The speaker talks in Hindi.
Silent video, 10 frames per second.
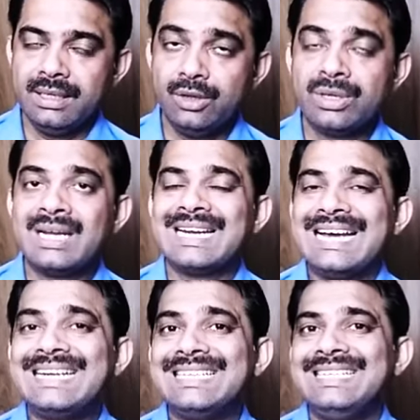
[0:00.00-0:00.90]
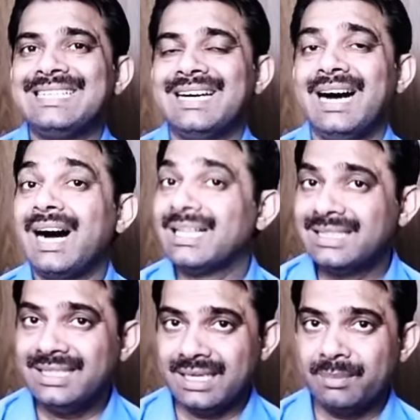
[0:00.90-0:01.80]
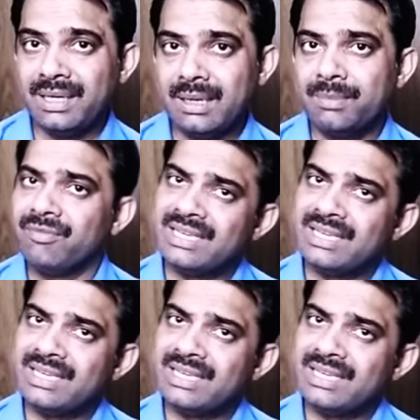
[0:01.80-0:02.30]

क्योंकि क्लैरिटी आती है अपने आप